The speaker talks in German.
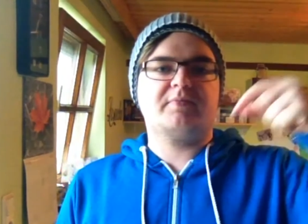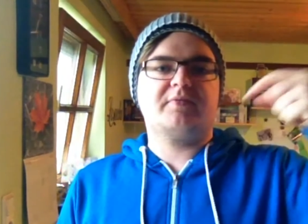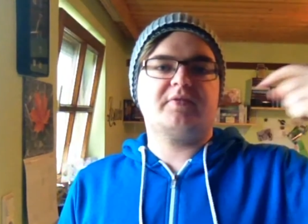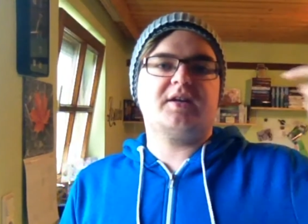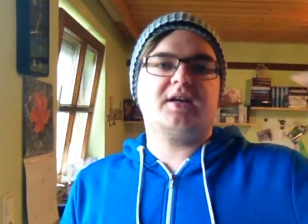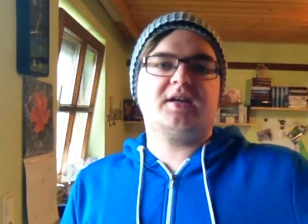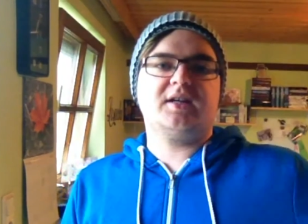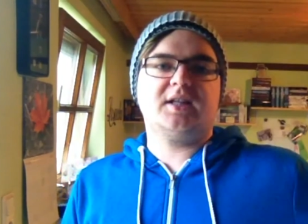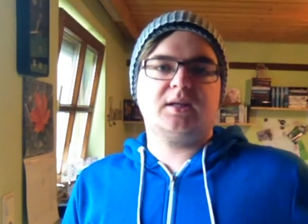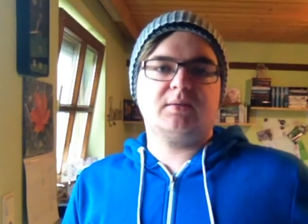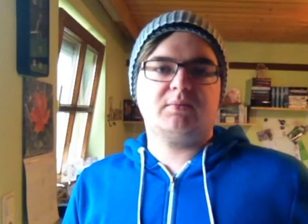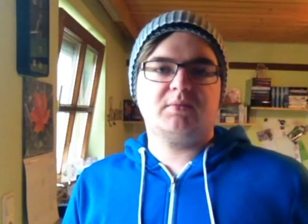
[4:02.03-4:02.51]

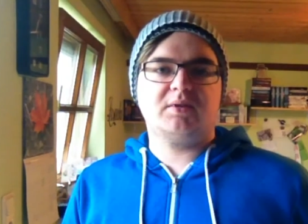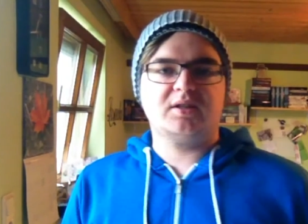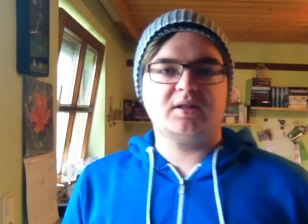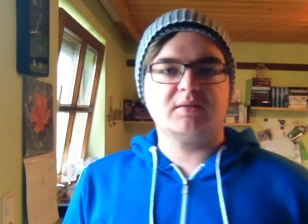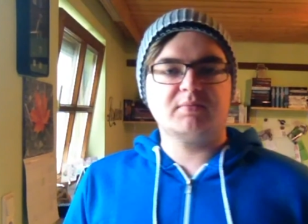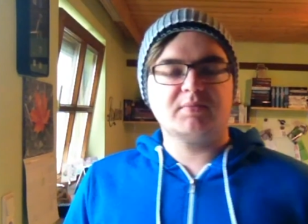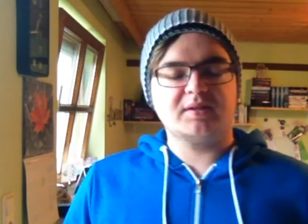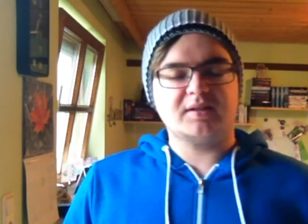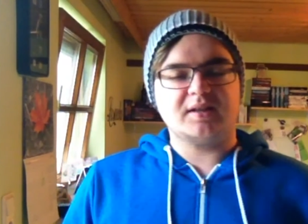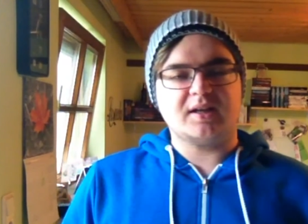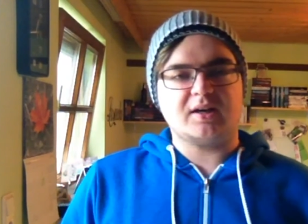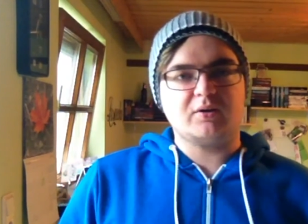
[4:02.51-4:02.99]
Vielleicht nehme ich die
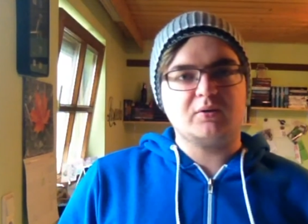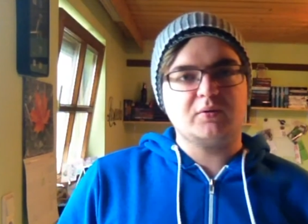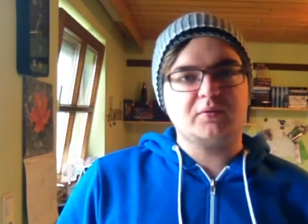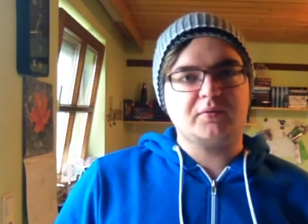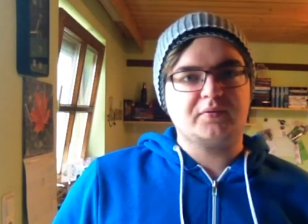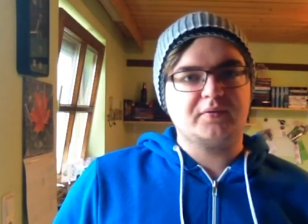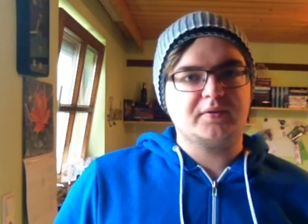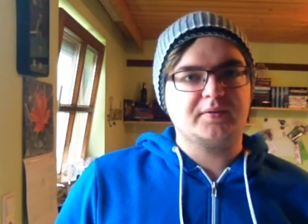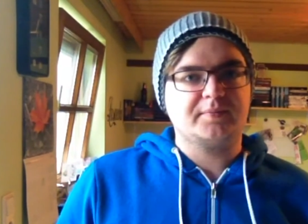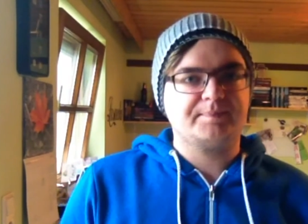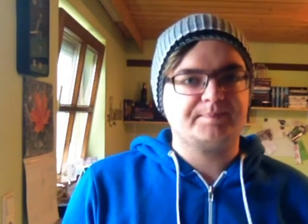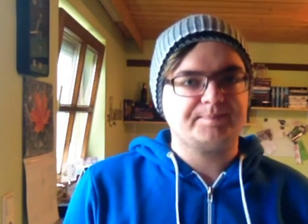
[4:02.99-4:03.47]
mit
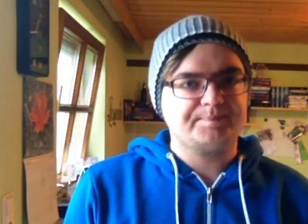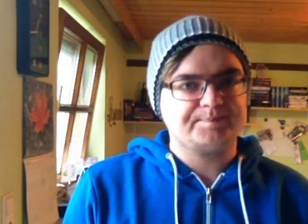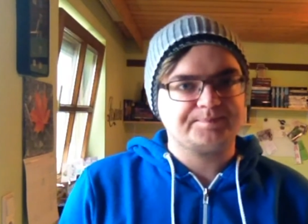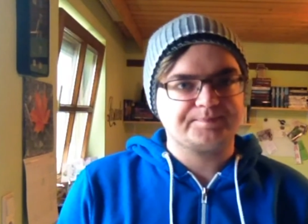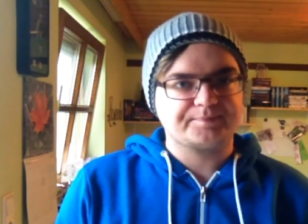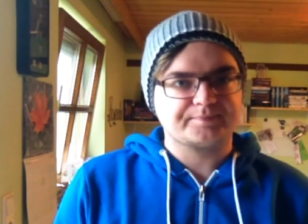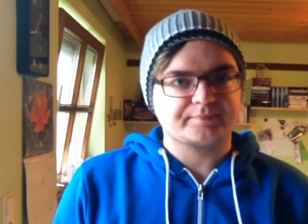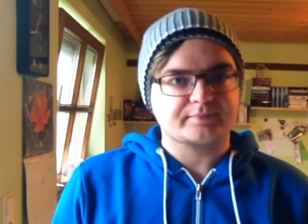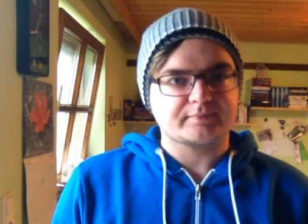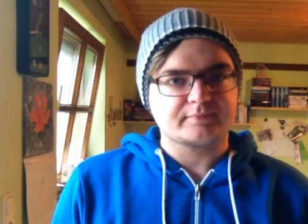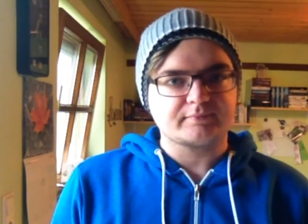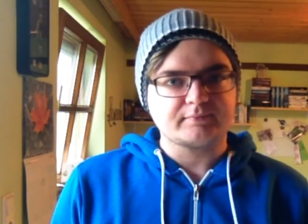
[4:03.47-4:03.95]
auf.
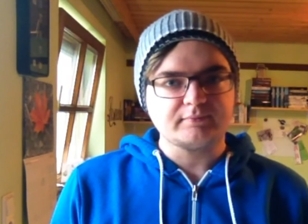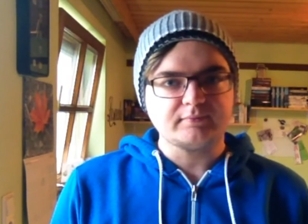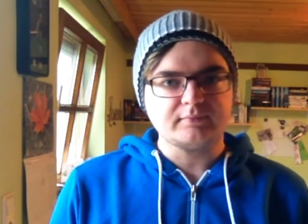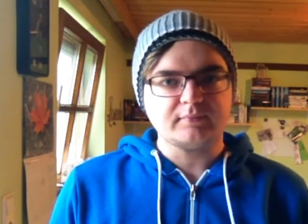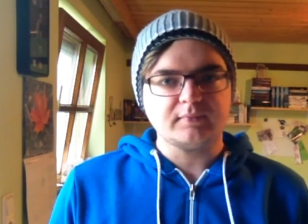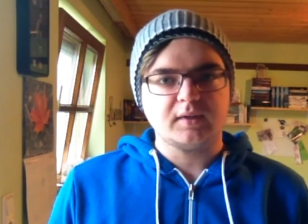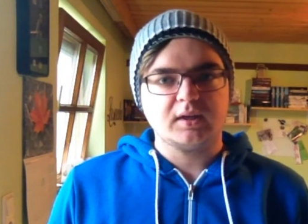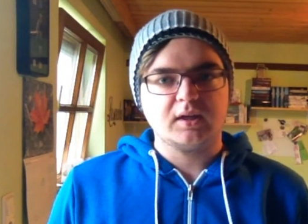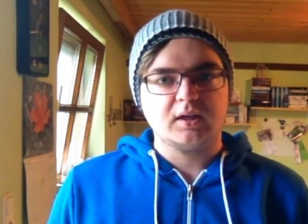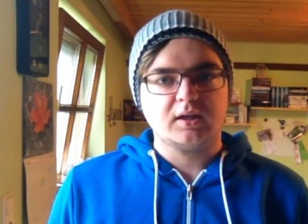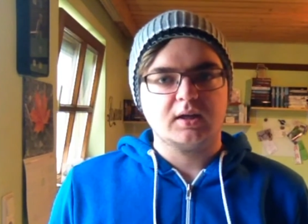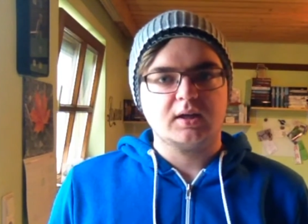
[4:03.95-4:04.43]

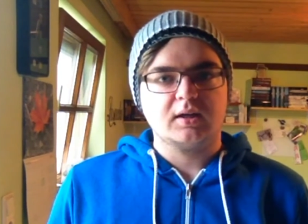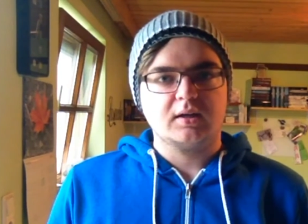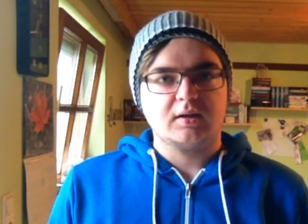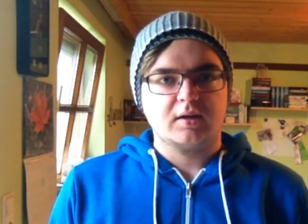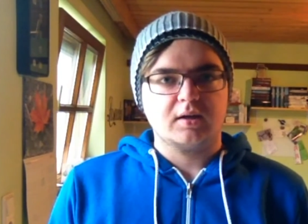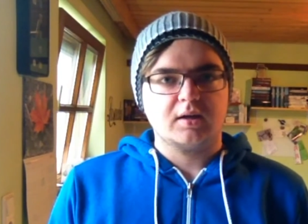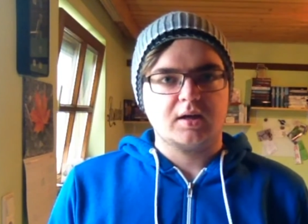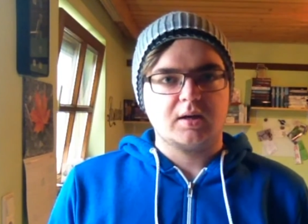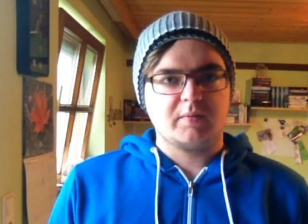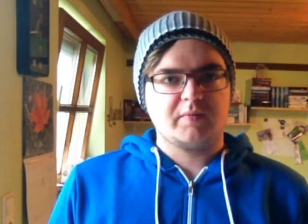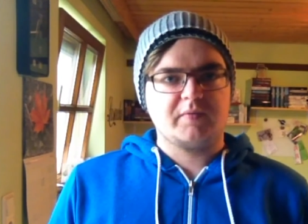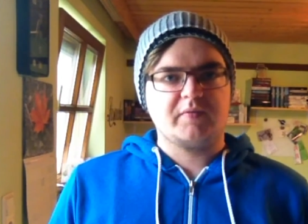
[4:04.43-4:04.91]

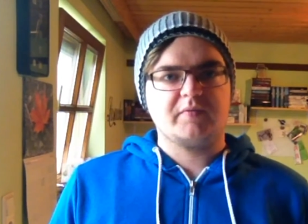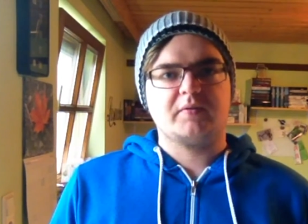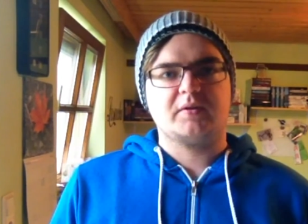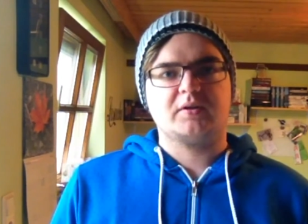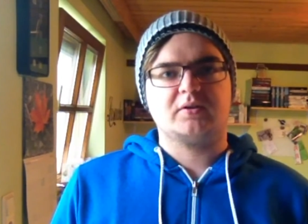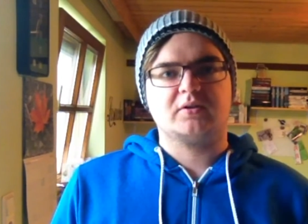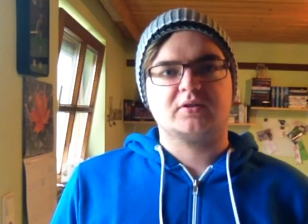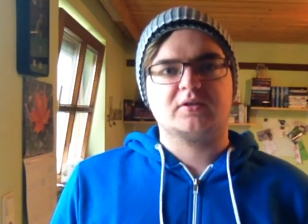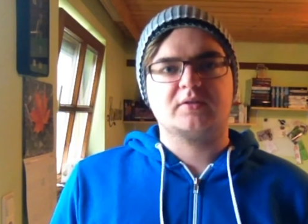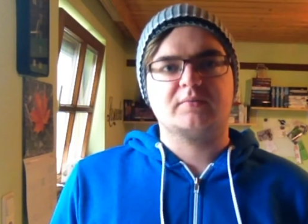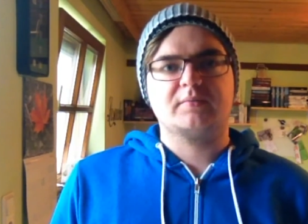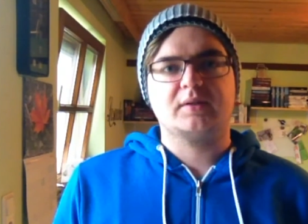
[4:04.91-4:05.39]
Auf jeden Fall
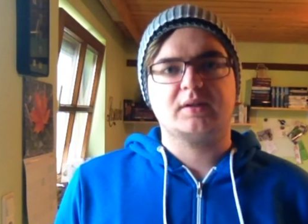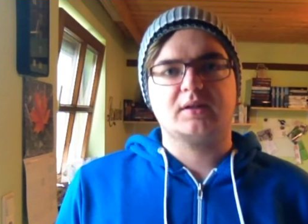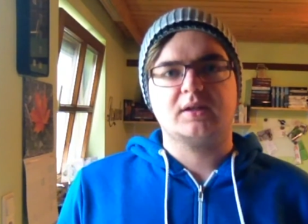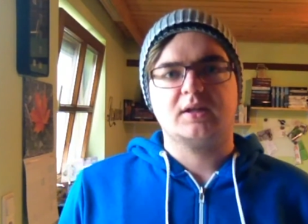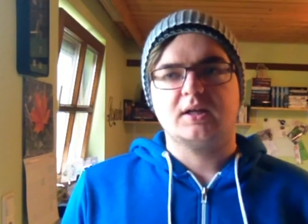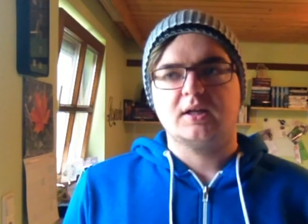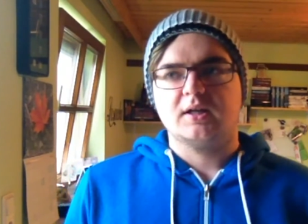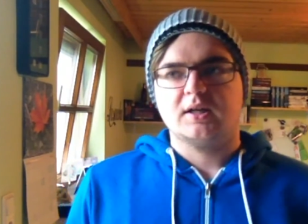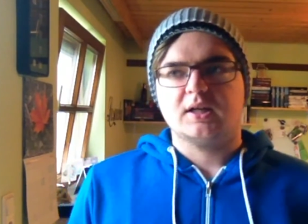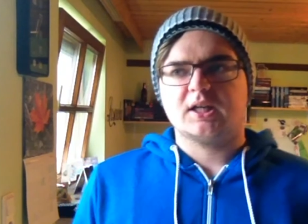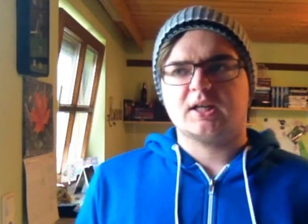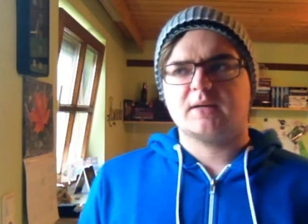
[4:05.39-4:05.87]
dachte ich mir,
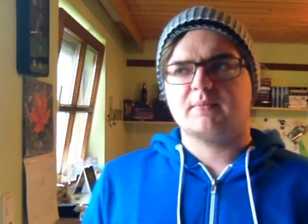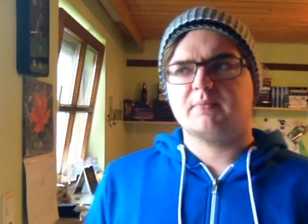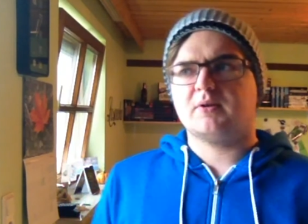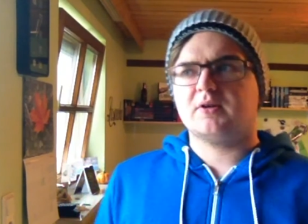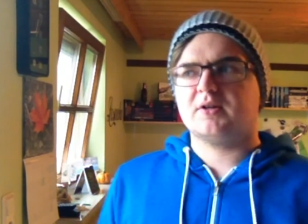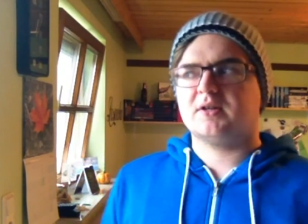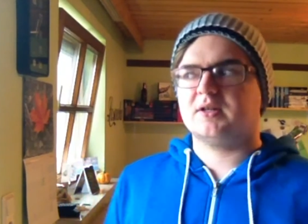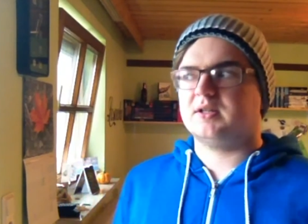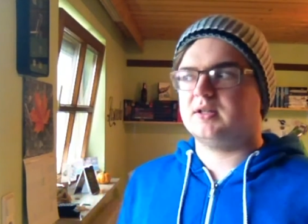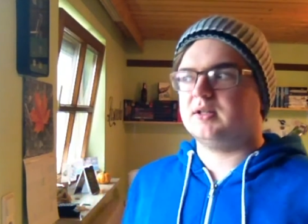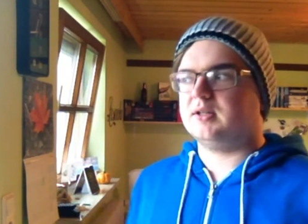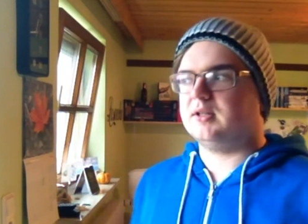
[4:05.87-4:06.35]
ich
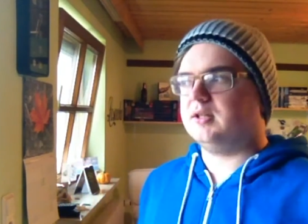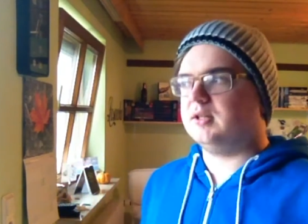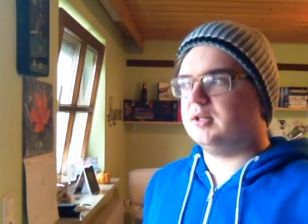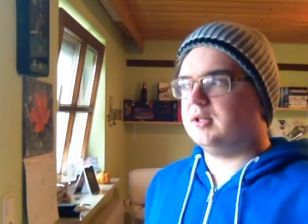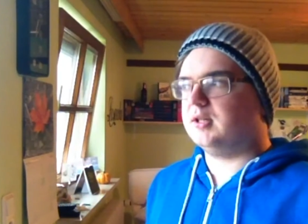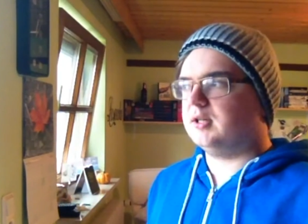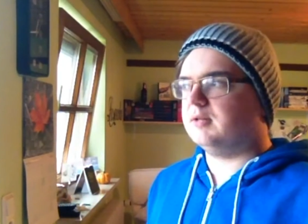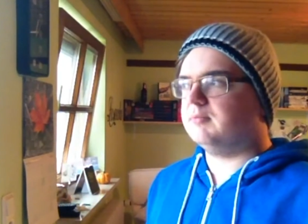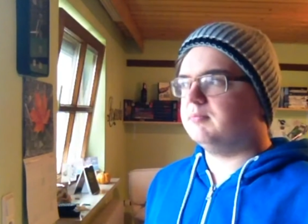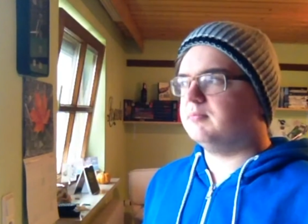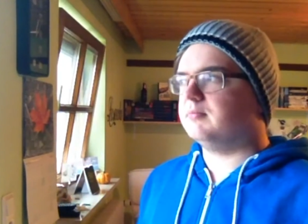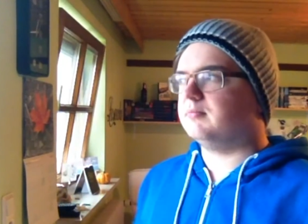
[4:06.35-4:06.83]
mache
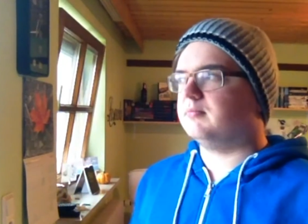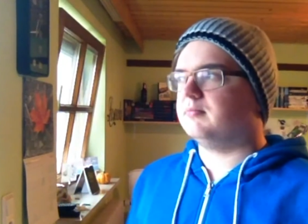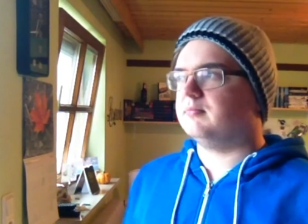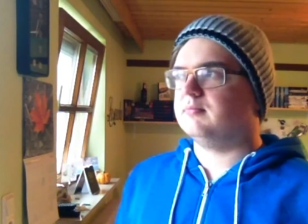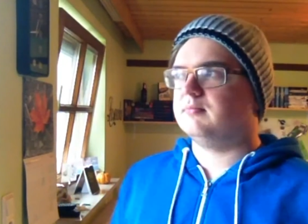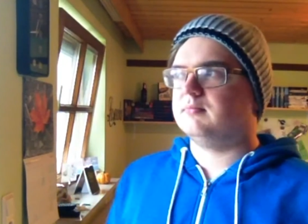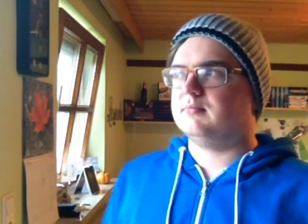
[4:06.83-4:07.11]
im